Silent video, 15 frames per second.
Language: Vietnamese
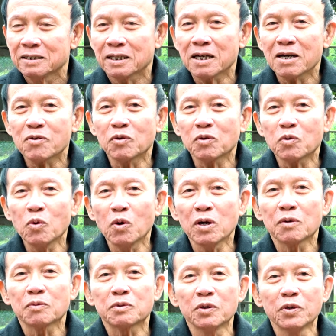thế cái con cua
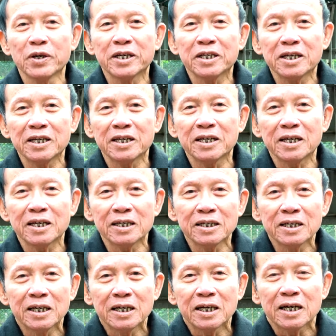đồng thùi thì ờ,
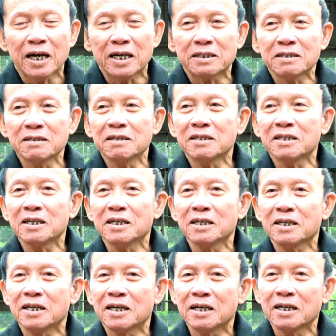ngày xưa
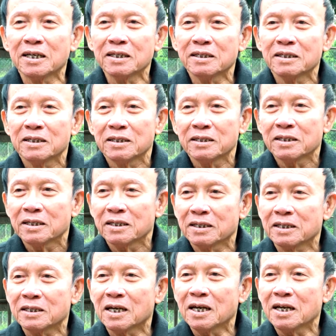thì ờ,
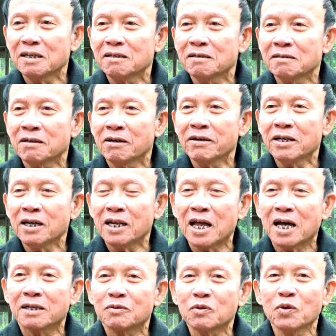người ta nói là
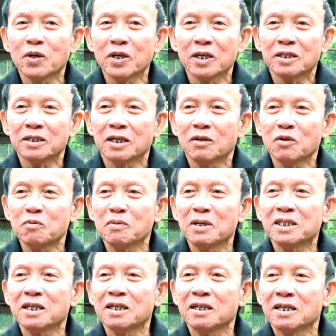làng tôi thì lúc
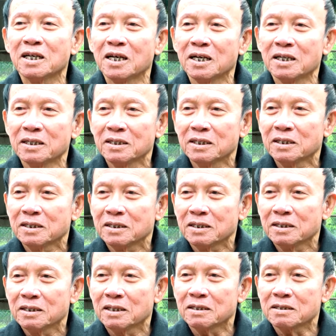bây giờ là
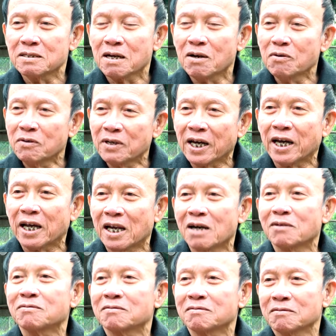sau kẻ
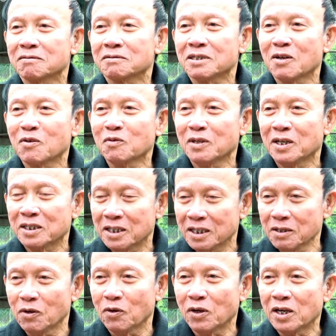lọc xong là thì
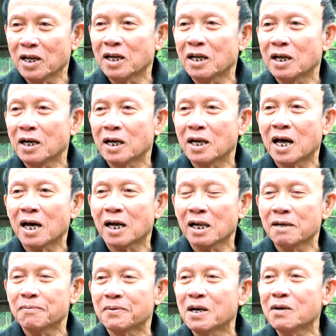đổi là là làng
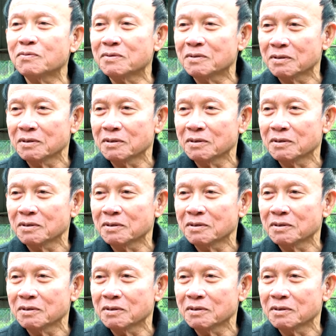liệp cốc